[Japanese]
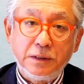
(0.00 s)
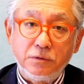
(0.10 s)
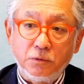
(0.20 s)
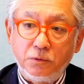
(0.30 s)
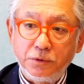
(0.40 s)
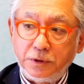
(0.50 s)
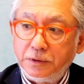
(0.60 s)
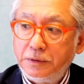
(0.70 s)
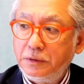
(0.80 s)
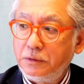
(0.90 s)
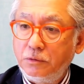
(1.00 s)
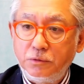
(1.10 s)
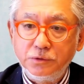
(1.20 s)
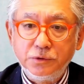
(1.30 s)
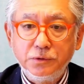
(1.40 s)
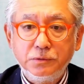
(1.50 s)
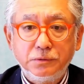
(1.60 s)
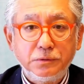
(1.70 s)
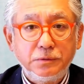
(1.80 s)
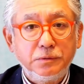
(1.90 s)
残り
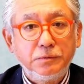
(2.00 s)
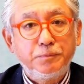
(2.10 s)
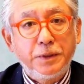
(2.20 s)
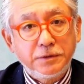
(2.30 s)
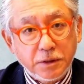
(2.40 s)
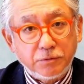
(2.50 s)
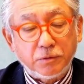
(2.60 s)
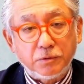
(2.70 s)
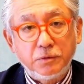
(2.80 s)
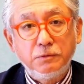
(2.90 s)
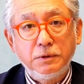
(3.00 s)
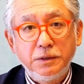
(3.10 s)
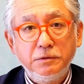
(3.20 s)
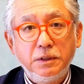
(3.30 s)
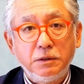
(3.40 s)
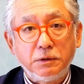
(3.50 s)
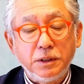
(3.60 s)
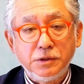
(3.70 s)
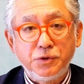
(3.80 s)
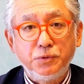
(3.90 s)
60%6 割ぐらいは
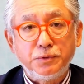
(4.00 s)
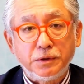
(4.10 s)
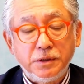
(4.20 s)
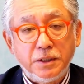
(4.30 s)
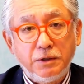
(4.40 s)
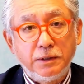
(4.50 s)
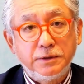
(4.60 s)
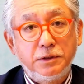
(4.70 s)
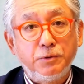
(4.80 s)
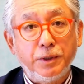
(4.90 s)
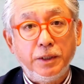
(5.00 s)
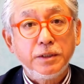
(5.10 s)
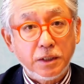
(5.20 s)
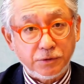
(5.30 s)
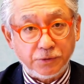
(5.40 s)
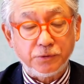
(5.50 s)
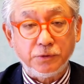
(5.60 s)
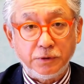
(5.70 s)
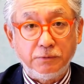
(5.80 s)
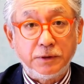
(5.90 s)
原子力を担わざるを得ないというふう
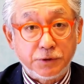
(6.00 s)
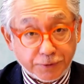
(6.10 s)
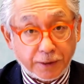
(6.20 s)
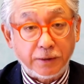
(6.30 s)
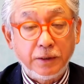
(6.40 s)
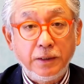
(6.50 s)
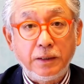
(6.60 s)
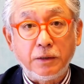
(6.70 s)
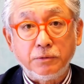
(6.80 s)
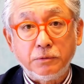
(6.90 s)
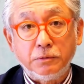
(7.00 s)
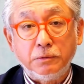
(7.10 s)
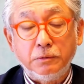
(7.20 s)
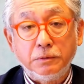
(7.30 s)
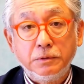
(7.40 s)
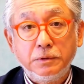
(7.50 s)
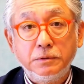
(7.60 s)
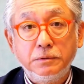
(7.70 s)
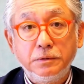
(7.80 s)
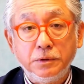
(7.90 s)
に私はあの
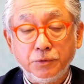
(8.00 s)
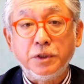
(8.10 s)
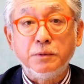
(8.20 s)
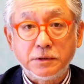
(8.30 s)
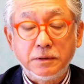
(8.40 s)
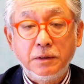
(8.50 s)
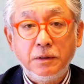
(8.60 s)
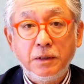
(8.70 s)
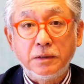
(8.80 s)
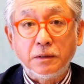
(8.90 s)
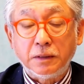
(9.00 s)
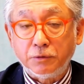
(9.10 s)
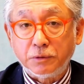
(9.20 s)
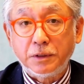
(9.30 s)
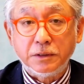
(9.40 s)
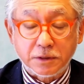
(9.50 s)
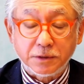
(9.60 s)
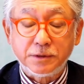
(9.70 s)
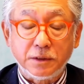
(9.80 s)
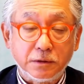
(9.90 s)
呼んでいますあの計
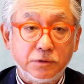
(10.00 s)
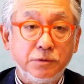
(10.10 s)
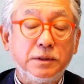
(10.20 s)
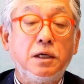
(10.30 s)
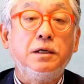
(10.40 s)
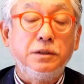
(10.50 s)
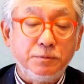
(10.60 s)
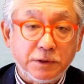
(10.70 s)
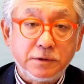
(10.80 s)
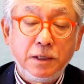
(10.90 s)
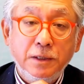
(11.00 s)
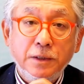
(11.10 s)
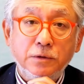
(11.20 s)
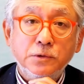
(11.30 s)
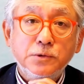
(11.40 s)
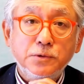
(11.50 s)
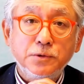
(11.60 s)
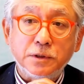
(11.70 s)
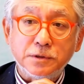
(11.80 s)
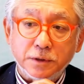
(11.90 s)
算してそういうふうに考えています。そうすると
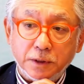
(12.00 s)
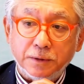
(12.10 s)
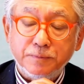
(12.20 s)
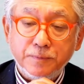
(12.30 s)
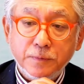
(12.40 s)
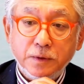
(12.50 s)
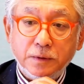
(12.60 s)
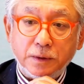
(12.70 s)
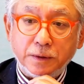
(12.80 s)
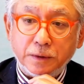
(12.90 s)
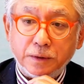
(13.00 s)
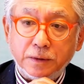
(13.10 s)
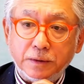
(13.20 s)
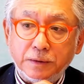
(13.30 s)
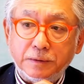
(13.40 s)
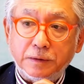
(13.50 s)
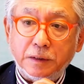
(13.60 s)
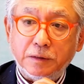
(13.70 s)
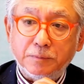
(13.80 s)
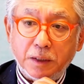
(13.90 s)
ですね、
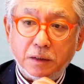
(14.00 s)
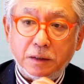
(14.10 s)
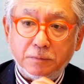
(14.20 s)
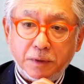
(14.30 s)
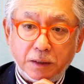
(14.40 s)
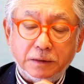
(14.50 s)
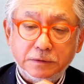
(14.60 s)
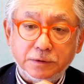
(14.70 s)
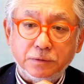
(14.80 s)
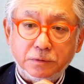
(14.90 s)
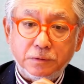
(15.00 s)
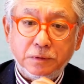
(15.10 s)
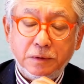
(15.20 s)
えー、まあまあその